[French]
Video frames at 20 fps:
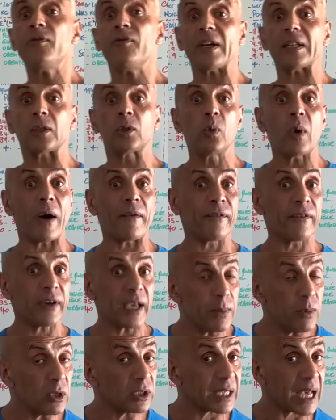fat doit
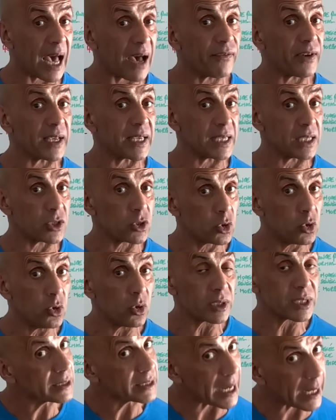vraiment travailler
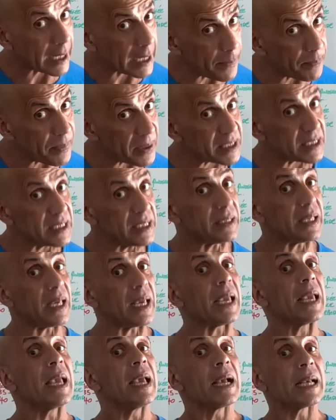sur sa
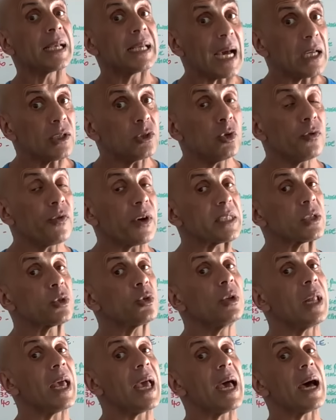capacité
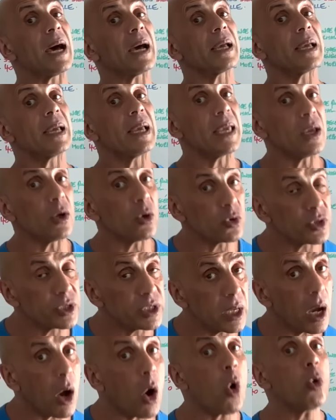cardiovasculaire et
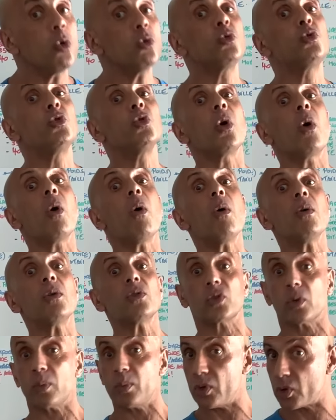aussi
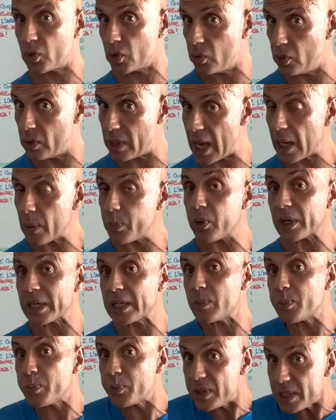endurance musculaire pour
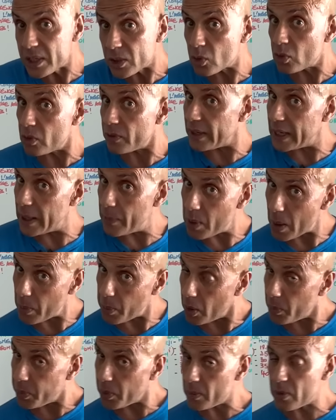qu'il puisse soulever les poids
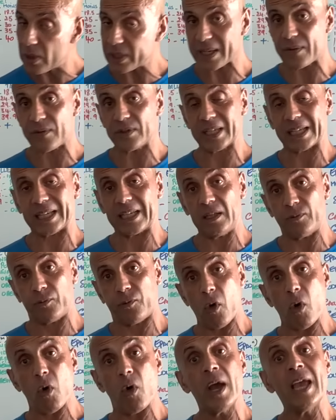proprement. Ça veut dire qu'il
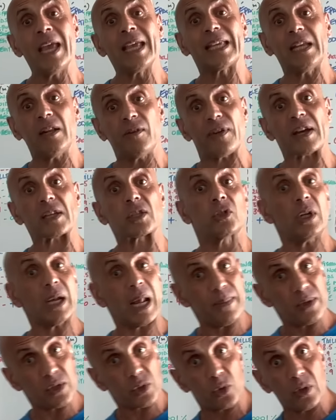faut qu'il fasse de
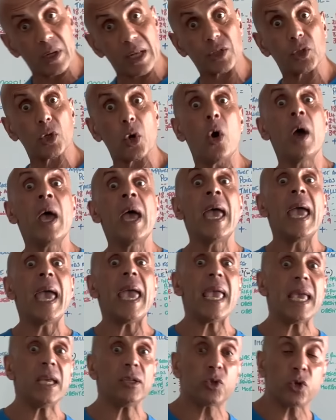la musculation
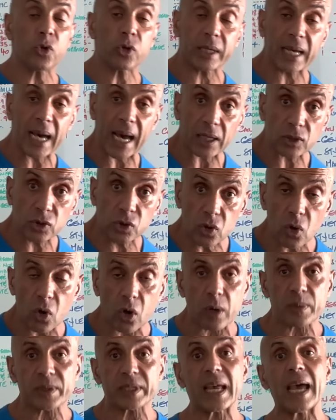et du cardio.
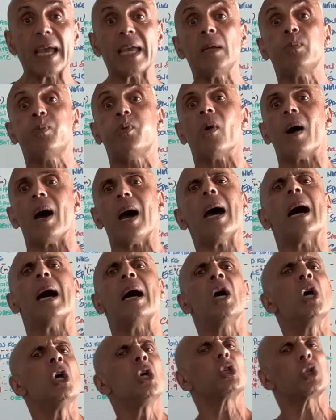Comme ça, il pourra
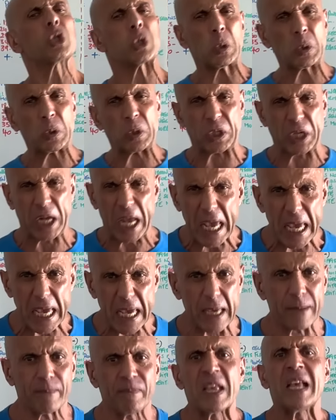
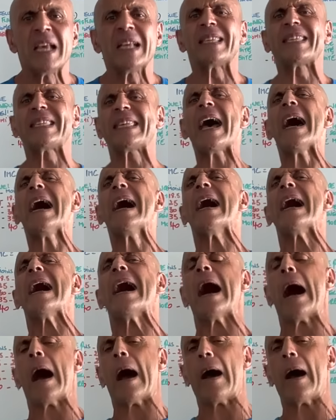changer sa